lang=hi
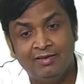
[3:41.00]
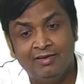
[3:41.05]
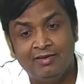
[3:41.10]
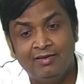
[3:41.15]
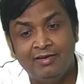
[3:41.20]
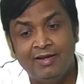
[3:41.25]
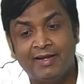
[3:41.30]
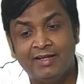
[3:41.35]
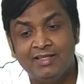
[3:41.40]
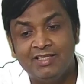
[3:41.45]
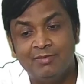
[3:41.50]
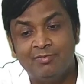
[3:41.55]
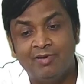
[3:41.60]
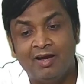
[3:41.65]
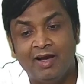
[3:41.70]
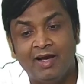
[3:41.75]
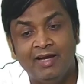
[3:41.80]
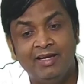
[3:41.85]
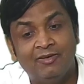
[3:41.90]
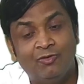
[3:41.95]
लेकिन जब
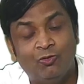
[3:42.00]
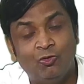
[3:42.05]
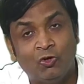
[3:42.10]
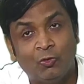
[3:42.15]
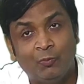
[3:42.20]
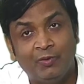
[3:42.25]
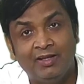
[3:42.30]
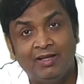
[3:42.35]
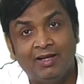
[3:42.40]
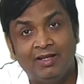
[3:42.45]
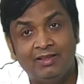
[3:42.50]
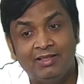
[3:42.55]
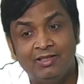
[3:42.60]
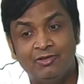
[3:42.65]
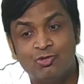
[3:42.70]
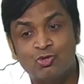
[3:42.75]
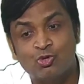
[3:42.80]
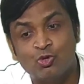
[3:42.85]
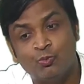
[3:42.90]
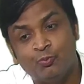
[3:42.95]
हाई कोर्ट में जाते हैं
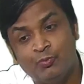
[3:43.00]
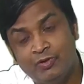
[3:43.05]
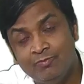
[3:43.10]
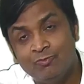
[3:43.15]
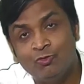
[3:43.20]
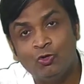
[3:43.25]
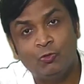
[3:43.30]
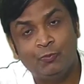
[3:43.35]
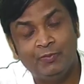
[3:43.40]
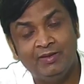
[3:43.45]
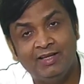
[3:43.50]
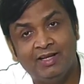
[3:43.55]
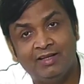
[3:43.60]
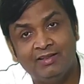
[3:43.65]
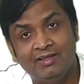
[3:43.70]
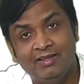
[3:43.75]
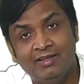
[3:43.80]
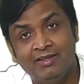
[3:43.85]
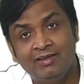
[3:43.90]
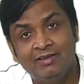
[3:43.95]
और सुप्रीम कोर्ट में
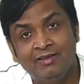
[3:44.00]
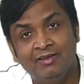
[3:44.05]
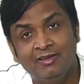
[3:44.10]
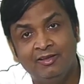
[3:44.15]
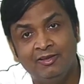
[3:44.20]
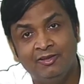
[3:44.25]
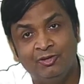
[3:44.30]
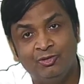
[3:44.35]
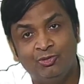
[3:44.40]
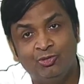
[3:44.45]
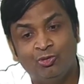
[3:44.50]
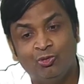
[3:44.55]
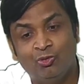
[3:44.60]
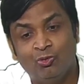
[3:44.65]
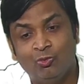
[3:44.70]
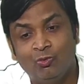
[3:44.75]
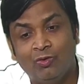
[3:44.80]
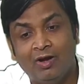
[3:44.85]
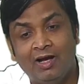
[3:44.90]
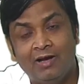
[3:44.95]
जाते हैं तो
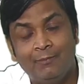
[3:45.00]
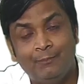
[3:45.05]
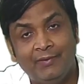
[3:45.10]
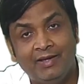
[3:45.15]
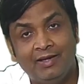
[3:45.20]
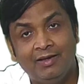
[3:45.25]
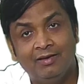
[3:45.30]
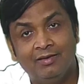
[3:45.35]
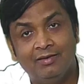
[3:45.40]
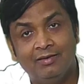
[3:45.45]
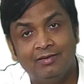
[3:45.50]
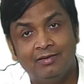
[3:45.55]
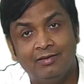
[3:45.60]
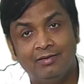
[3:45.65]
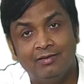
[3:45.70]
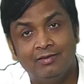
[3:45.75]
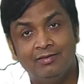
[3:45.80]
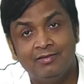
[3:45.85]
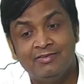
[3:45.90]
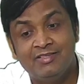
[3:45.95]
वहाँ पे
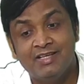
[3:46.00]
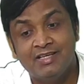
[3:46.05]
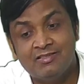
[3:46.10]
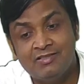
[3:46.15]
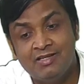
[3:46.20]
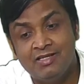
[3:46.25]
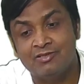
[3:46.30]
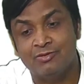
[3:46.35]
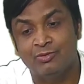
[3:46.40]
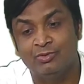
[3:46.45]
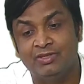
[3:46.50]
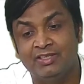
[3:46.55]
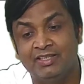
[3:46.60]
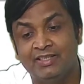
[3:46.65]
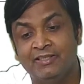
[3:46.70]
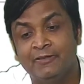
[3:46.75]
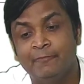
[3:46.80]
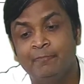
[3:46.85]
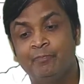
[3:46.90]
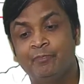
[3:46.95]
जस्टिस होते
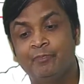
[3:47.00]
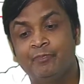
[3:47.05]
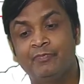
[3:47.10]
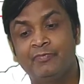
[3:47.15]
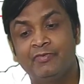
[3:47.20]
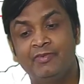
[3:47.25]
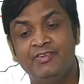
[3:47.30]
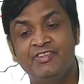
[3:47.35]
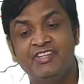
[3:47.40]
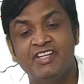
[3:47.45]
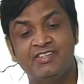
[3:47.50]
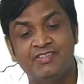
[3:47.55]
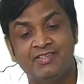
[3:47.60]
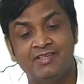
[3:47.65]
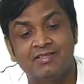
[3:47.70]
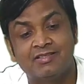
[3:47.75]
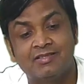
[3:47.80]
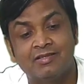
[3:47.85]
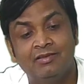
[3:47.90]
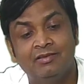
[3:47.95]
हैं
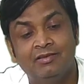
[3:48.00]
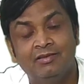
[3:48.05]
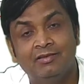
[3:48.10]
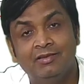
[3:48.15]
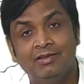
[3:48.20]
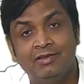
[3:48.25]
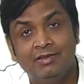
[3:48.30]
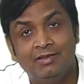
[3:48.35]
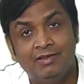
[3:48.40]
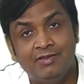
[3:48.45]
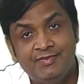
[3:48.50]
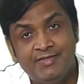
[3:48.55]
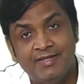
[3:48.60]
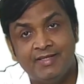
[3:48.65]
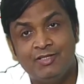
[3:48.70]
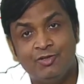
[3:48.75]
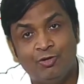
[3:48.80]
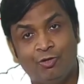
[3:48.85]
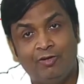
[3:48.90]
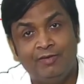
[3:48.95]
जस्टिस
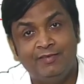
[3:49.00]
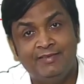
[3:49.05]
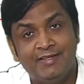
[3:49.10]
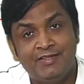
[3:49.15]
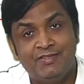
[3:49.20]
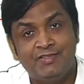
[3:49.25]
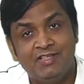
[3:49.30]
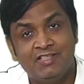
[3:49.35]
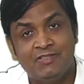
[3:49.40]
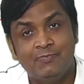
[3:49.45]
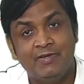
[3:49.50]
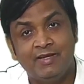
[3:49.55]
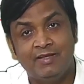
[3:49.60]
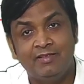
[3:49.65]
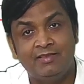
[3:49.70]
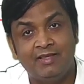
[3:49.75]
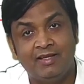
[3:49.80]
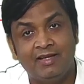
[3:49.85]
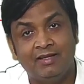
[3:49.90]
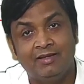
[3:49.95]
जज और जस्टिस में
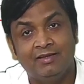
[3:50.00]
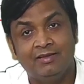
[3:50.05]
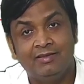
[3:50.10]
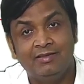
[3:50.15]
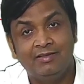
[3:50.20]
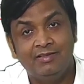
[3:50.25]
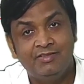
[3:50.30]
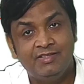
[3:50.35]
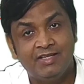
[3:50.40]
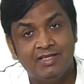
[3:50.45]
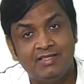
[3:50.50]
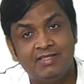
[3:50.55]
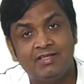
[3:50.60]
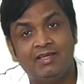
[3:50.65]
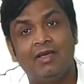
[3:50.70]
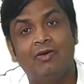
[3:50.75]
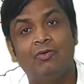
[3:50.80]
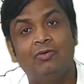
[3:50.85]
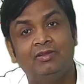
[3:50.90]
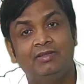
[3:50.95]
अंतर है जज
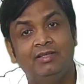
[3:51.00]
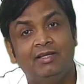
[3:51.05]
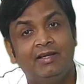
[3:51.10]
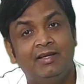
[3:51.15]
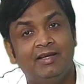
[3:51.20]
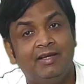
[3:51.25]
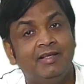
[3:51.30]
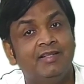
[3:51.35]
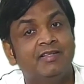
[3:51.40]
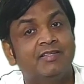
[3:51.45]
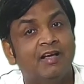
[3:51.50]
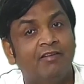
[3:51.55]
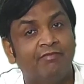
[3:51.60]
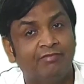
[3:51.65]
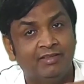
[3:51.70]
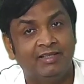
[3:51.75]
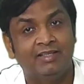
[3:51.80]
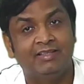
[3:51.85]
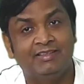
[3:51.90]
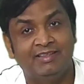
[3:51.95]
क्या होते हैं इंसाफ
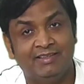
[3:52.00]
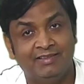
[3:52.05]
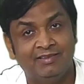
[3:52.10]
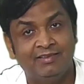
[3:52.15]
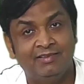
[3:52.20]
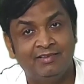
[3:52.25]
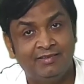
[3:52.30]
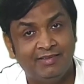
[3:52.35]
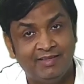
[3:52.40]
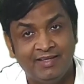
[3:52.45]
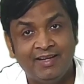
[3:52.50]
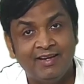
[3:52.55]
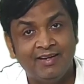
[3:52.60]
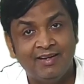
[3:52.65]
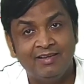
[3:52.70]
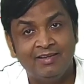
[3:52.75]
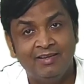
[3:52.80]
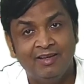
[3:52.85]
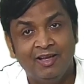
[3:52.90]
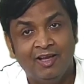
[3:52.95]
करते हैं ठीक है
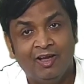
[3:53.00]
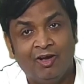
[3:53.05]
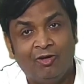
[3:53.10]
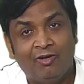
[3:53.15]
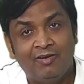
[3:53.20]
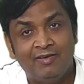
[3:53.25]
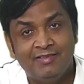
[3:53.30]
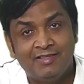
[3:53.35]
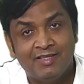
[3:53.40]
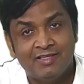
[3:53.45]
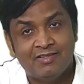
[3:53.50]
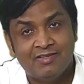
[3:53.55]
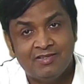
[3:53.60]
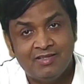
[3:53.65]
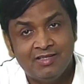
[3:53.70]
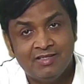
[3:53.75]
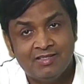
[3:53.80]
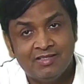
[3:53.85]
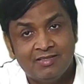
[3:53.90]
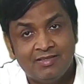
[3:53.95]
ना और
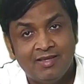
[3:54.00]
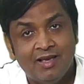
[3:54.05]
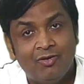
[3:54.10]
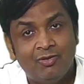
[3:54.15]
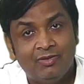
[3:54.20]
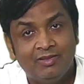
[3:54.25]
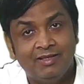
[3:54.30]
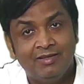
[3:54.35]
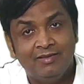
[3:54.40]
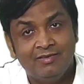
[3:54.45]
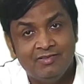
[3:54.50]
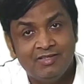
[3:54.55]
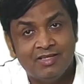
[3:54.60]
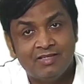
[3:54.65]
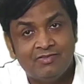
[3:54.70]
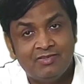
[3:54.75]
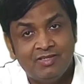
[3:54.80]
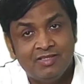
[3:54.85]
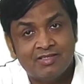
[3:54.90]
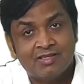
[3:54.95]
जस्टिस क्या होते हैं
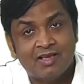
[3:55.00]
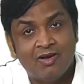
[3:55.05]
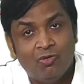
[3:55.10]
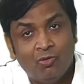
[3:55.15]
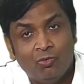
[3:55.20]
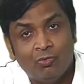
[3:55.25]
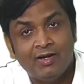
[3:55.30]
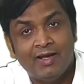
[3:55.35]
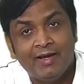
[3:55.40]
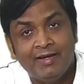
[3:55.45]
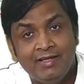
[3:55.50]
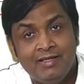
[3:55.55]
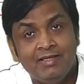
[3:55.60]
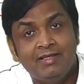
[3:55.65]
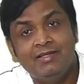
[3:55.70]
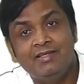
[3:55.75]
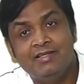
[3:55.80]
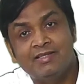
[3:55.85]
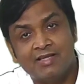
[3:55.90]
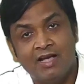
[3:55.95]
जस्टिस का होना ही
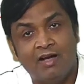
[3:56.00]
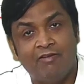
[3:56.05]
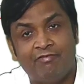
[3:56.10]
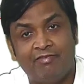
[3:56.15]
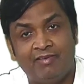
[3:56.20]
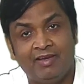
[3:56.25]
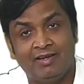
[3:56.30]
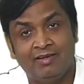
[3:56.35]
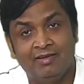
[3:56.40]
इंसाफ है